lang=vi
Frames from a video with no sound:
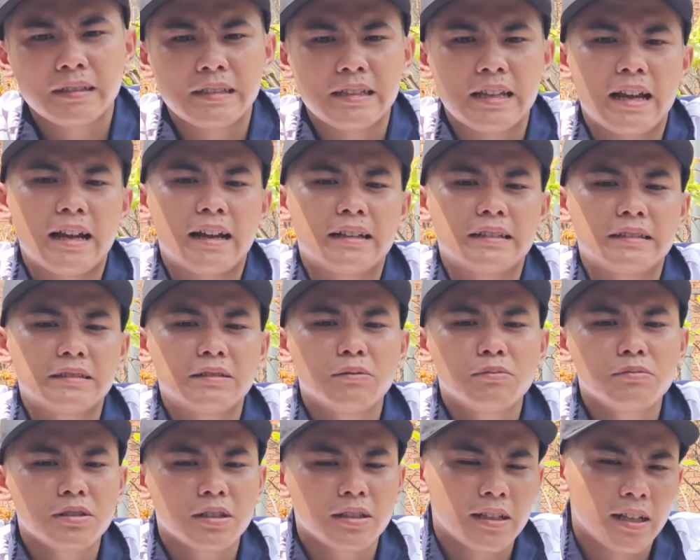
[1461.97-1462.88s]
Dạ,
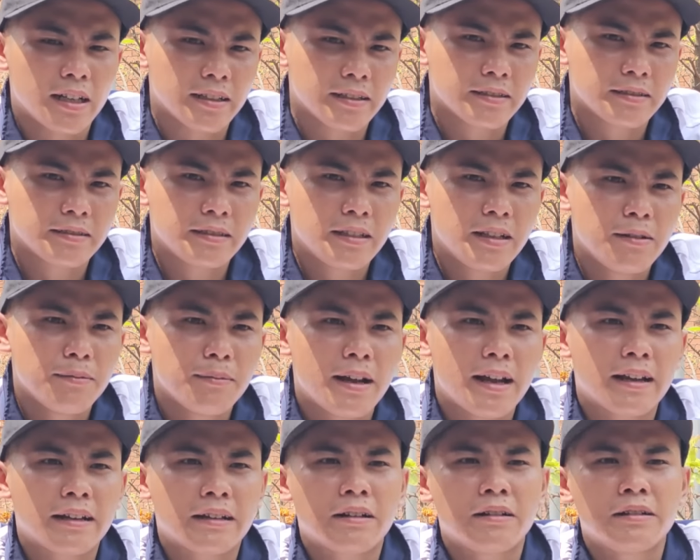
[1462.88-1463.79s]
đúng sự thật. Nếu
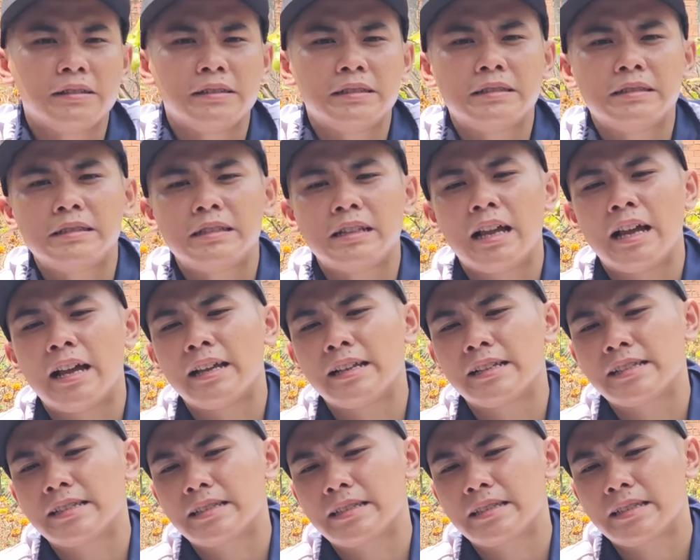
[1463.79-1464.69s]
mà có là
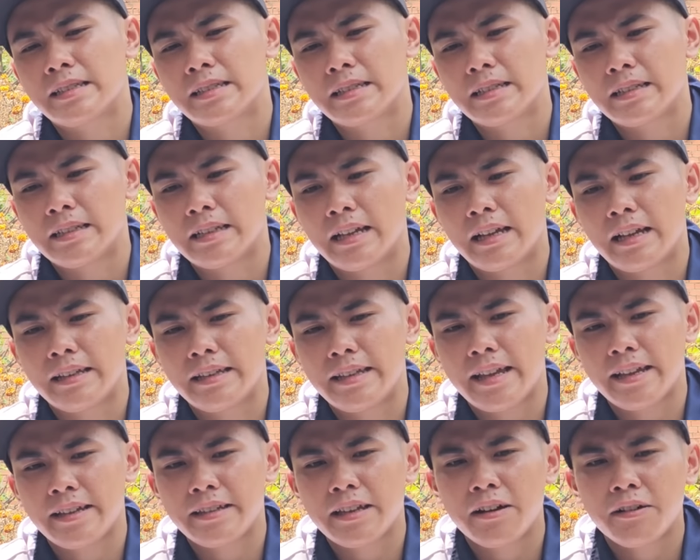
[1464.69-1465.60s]

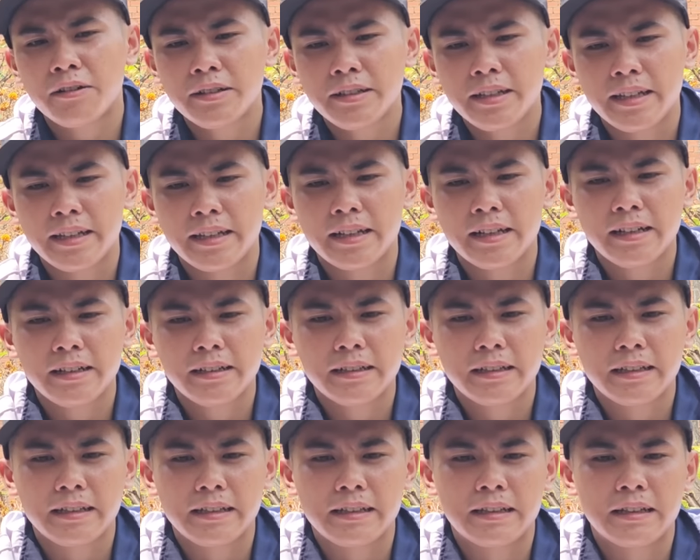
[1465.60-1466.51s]
gian dối gì á
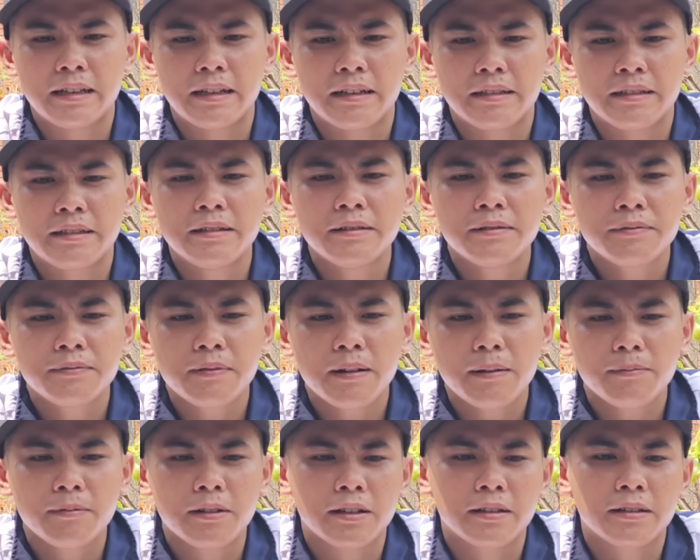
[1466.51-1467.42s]
thì trước
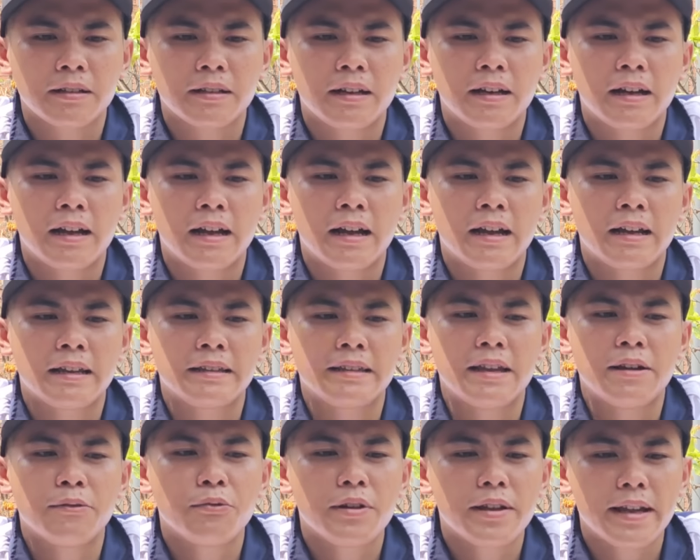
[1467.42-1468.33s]
pháp luật
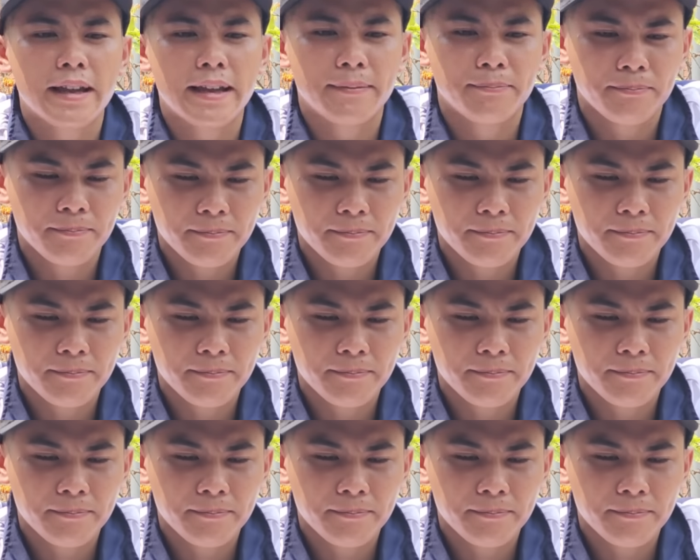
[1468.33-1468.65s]
giải quyết em.